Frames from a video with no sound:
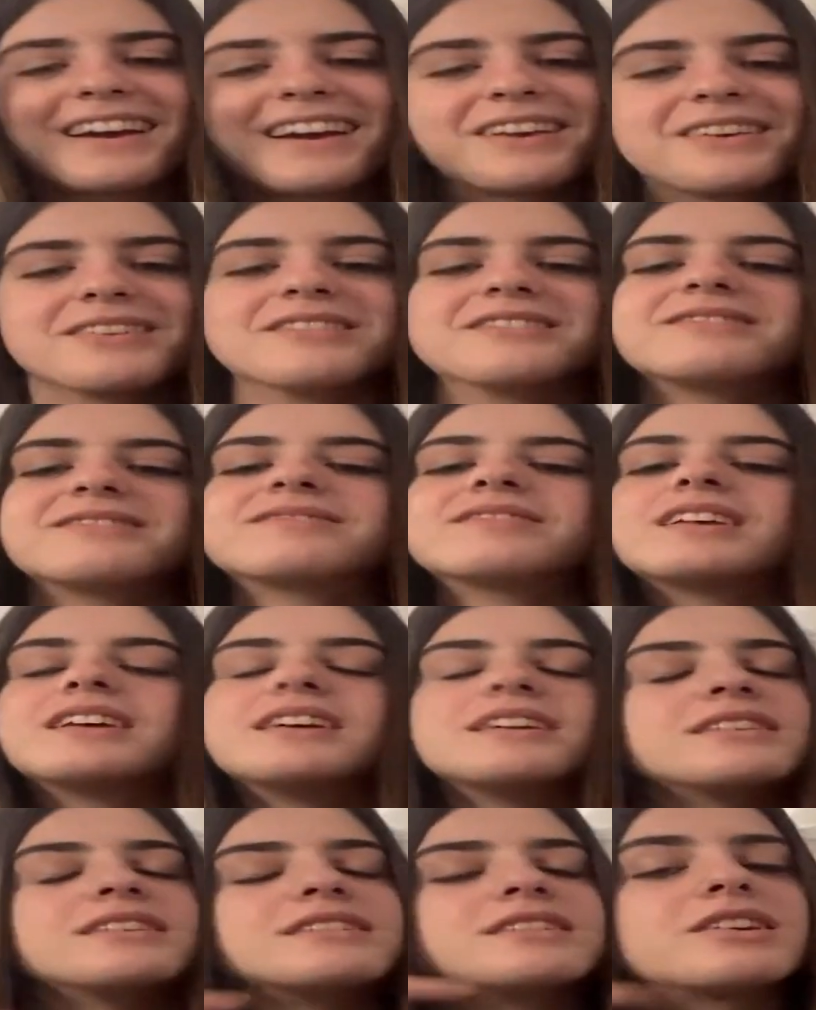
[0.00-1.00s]
es que no,
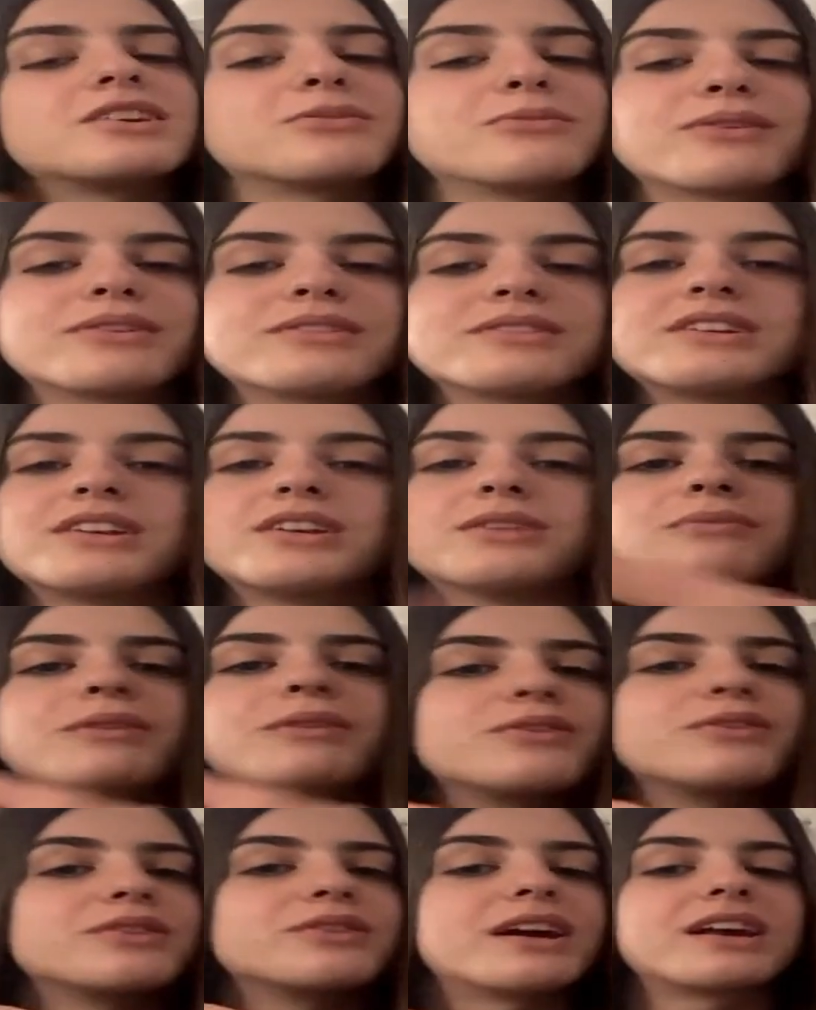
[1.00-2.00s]
si no me, si no
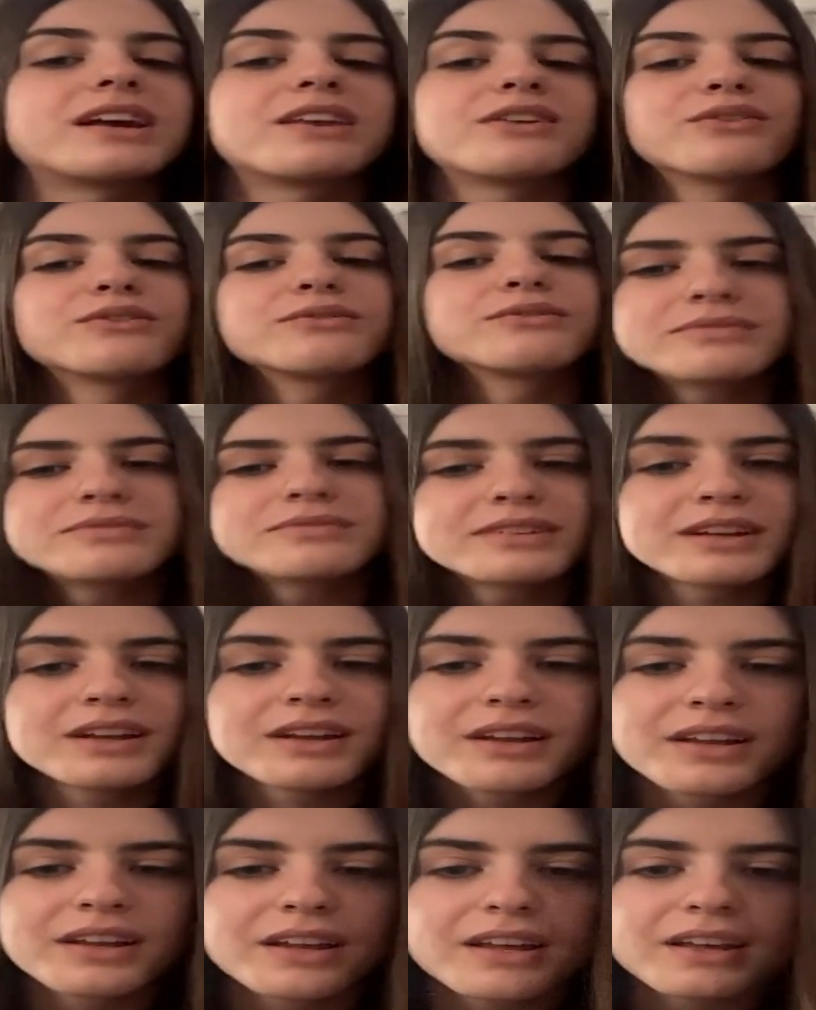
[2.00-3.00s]
me donáis, no.
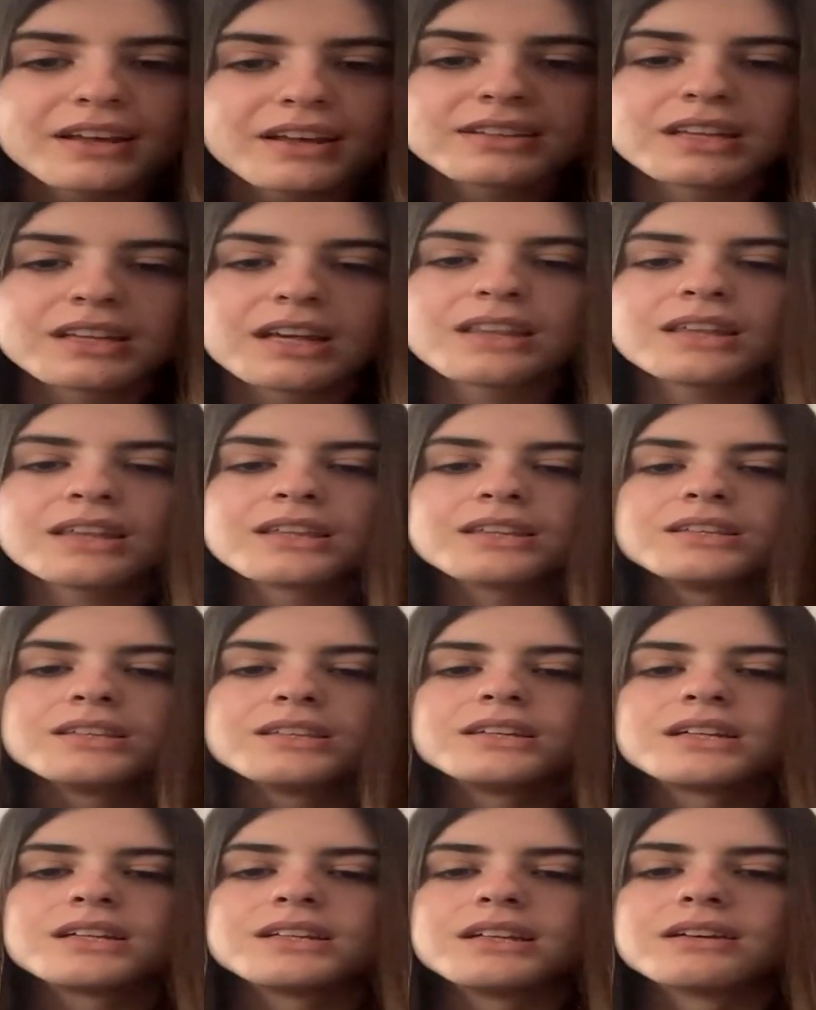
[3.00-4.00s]
tiene
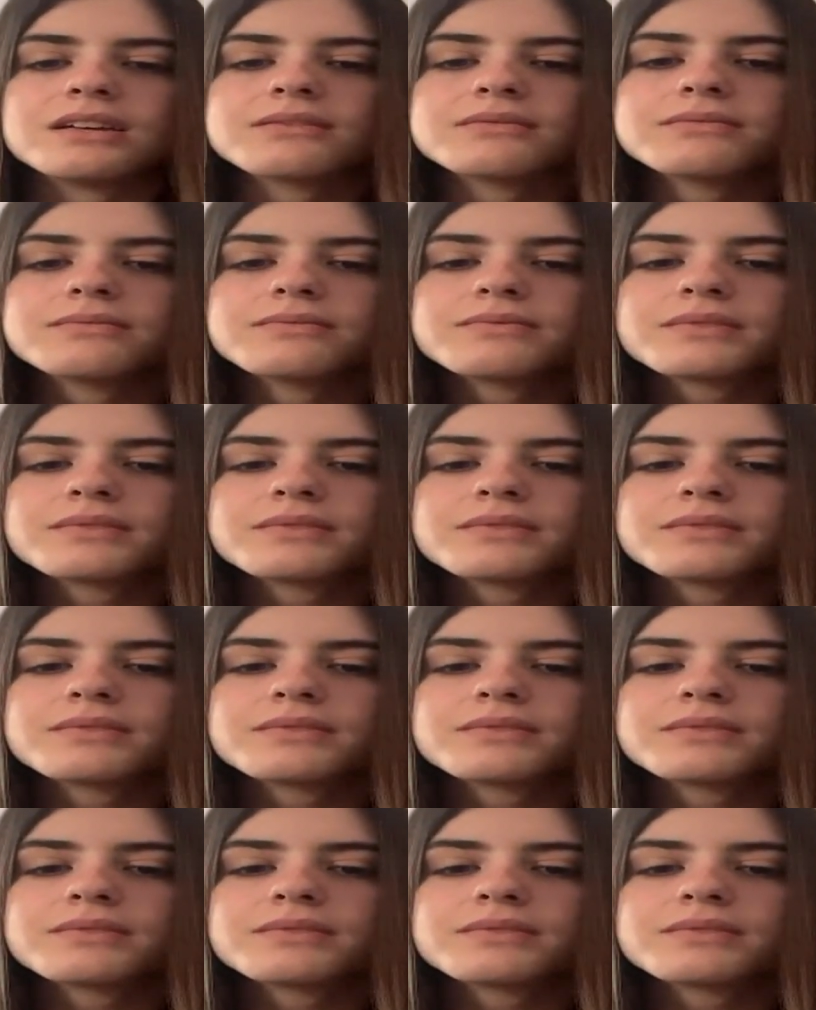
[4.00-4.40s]
17.